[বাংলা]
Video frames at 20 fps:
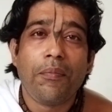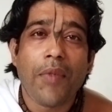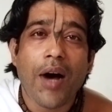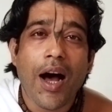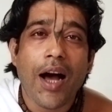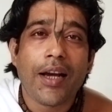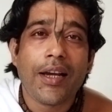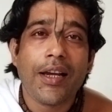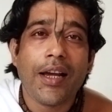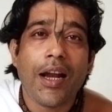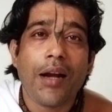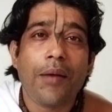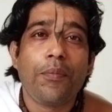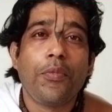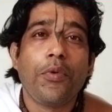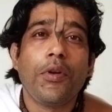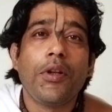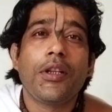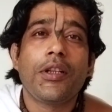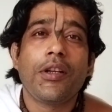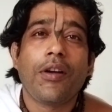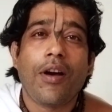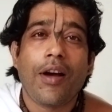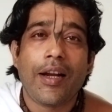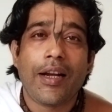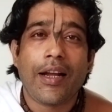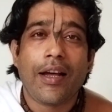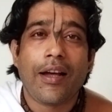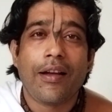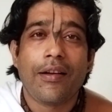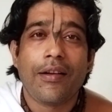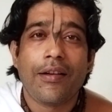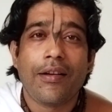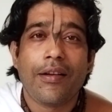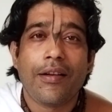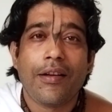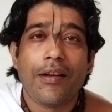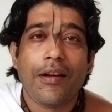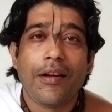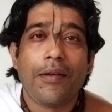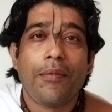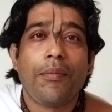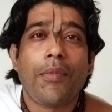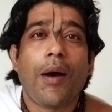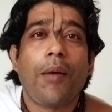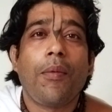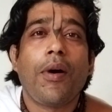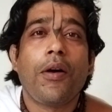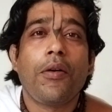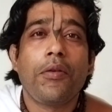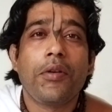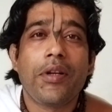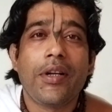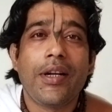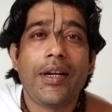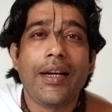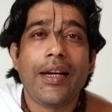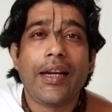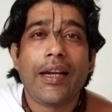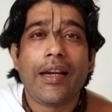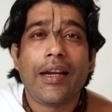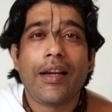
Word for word: মাকে আর বলতে হয় না বাবা ওঠে